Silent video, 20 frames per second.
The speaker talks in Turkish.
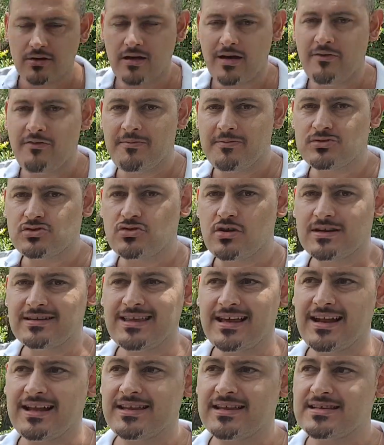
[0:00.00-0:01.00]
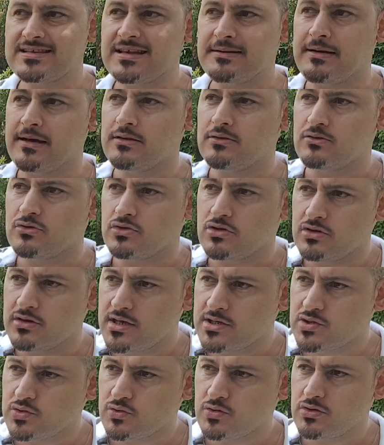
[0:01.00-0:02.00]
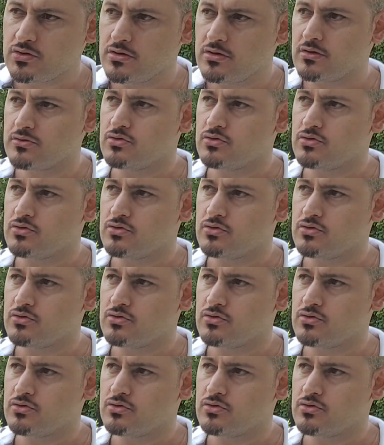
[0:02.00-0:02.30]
Kafamız sürekli tellediği zaman güneş vuruyor,